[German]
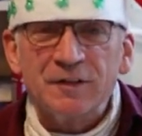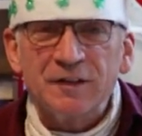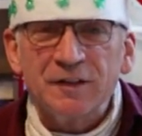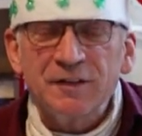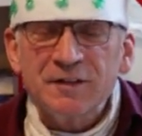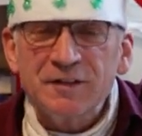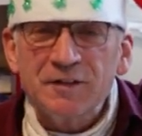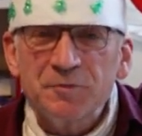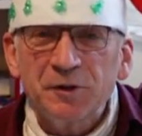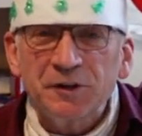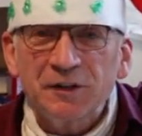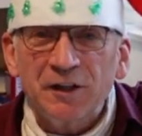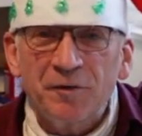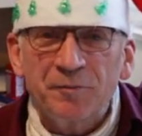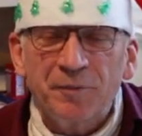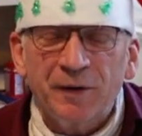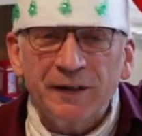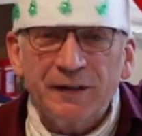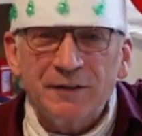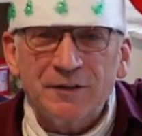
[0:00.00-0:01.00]
Sind Sie mit
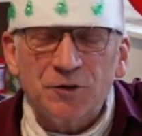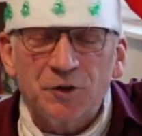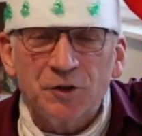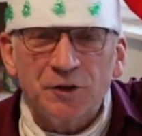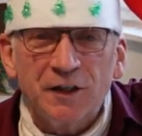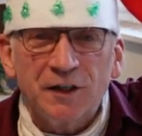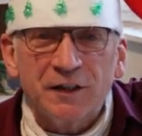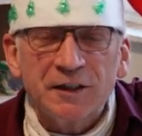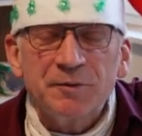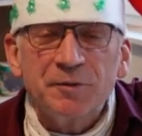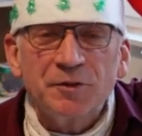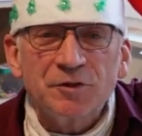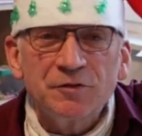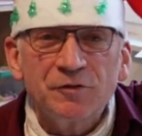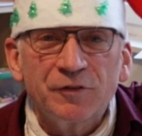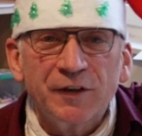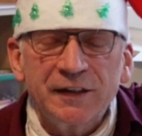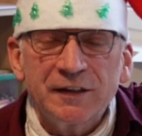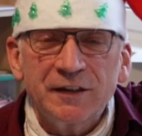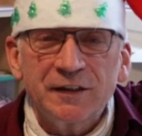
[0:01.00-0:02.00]
dabei zur karibischen
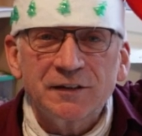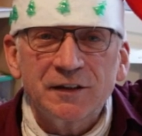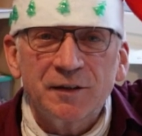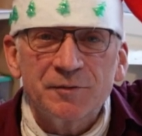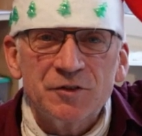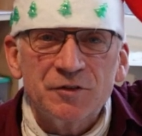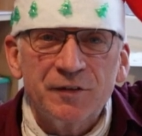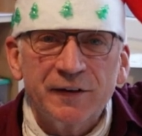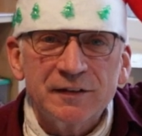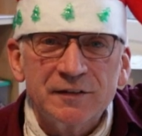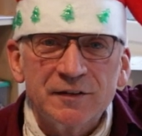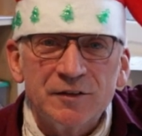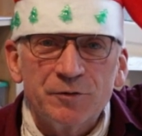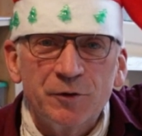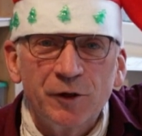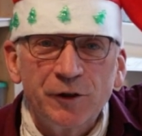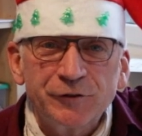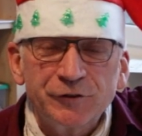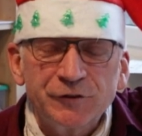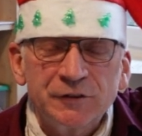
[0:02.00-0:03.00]
Weihnacht am
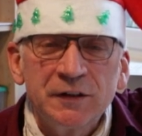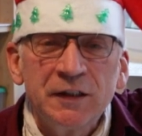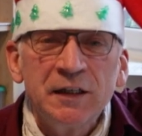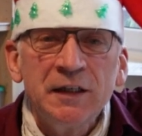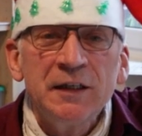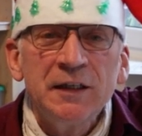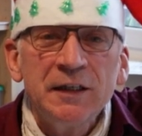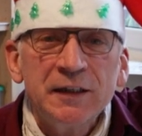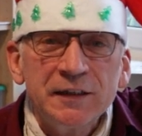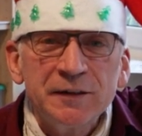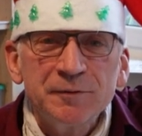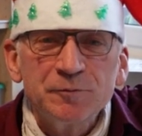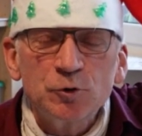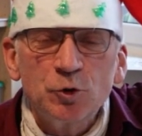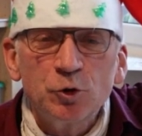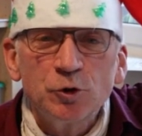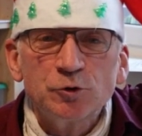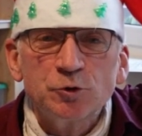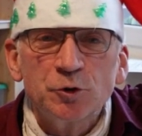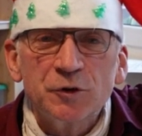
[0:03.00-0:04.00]
2.12. im
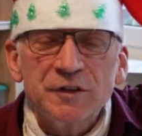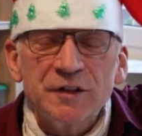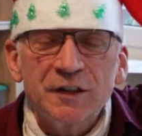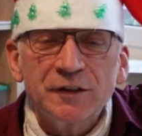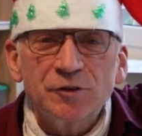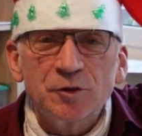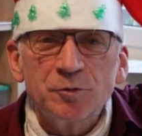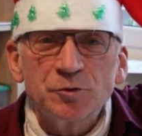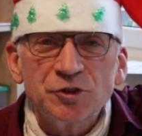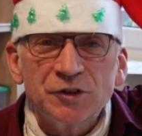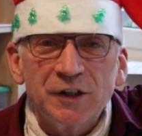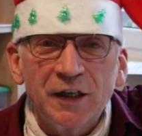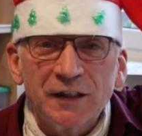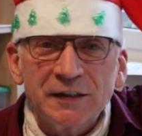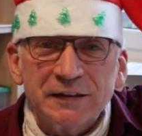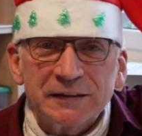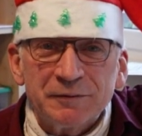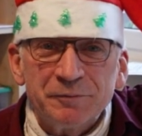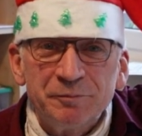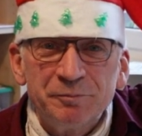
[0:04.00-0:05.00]
Kulturzentrum
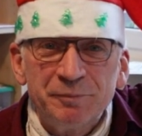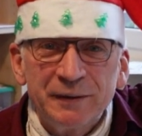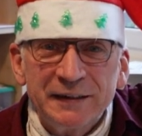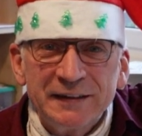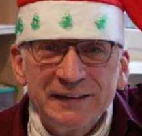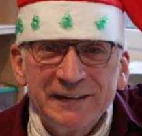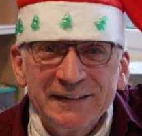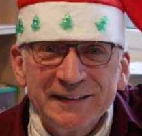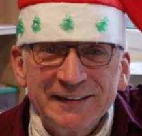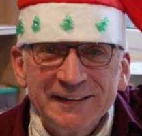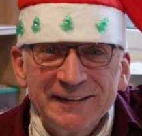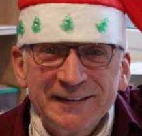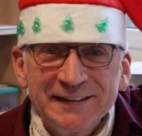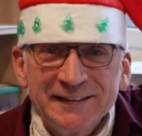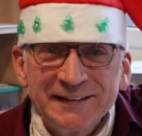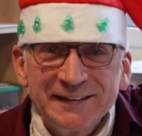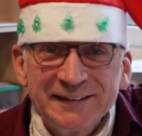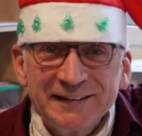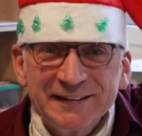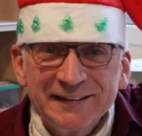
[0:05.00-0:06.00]
Starken?
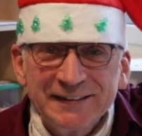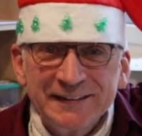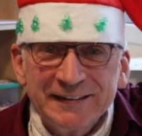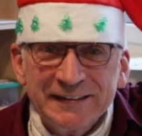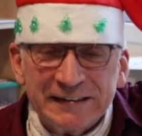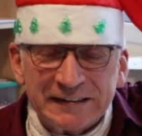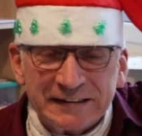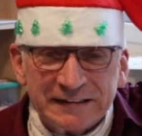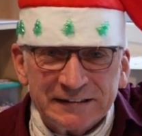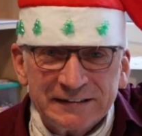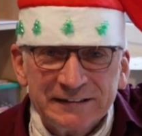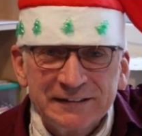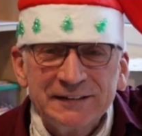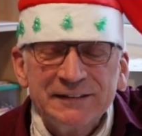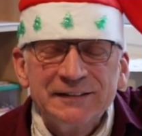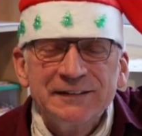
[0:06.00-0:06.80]
Bingelingelingelingeling.